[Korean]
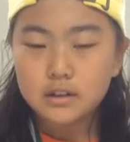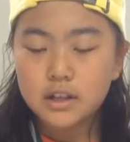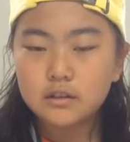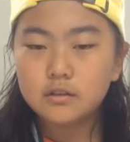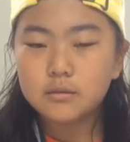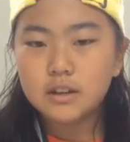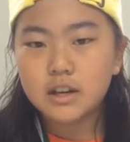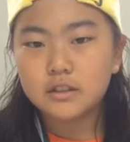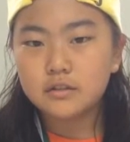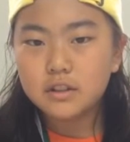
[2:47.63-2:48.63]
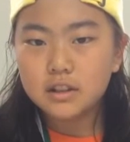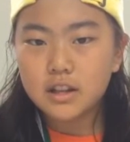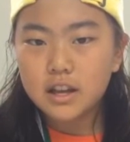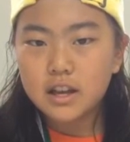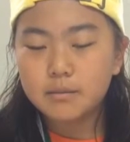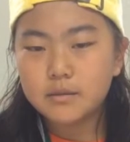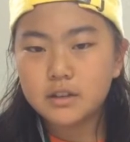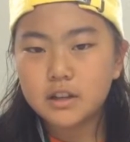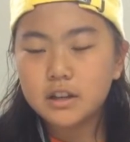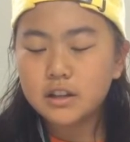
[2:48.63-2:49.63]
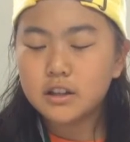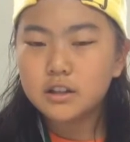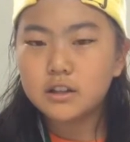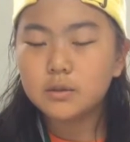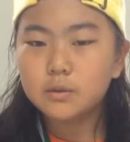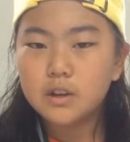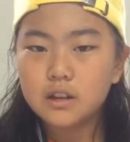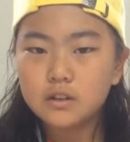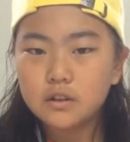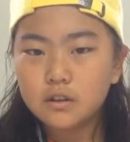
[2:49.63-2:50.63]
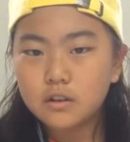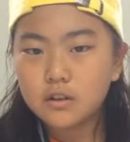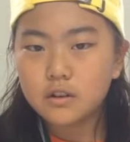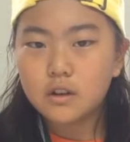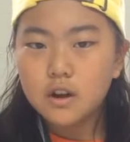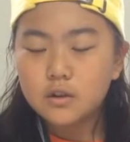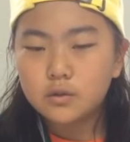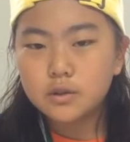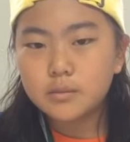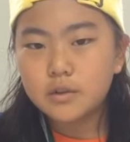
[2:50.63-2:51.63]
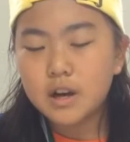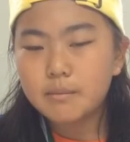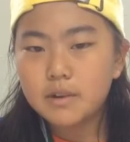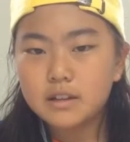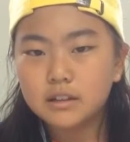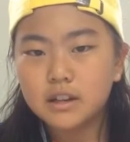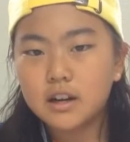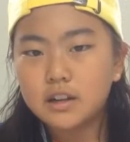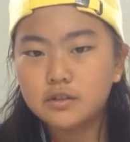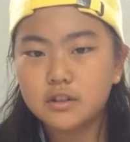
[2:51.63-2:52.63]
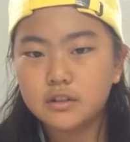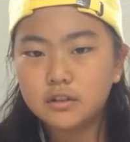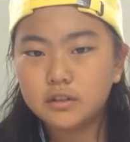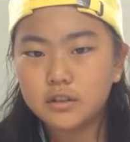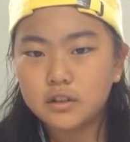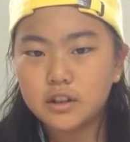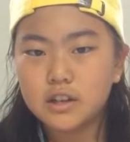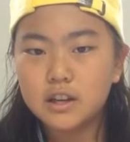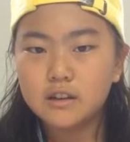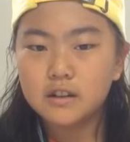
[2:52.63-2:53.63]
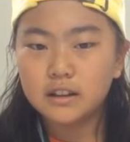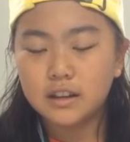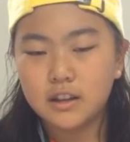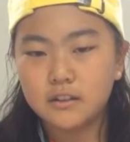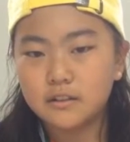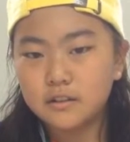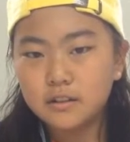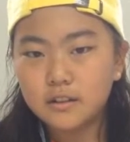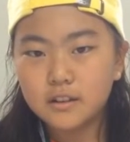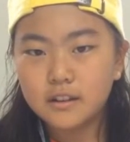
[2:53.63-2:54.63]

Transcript: 제 꿈은 가수인데 이번 쉐리댄스를 통해서 조금 더 한 발짝 나갈 수 있었던 기회인 것 같아요.